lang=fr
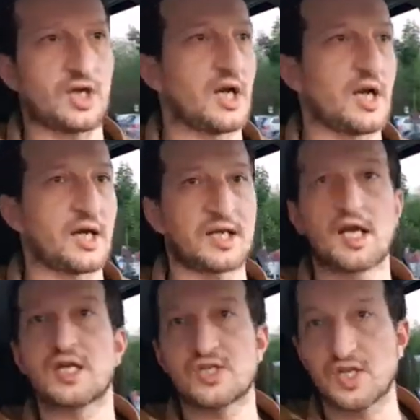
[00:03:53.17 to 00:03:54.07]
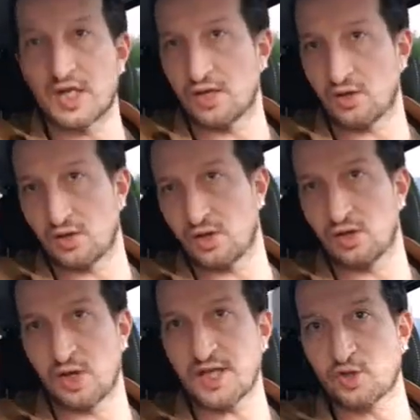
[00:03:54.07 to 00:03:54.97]
Il a réalisé
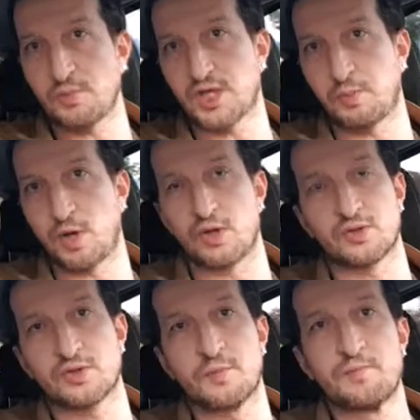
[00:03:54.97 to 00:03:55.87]
euh, Atomic Blonde.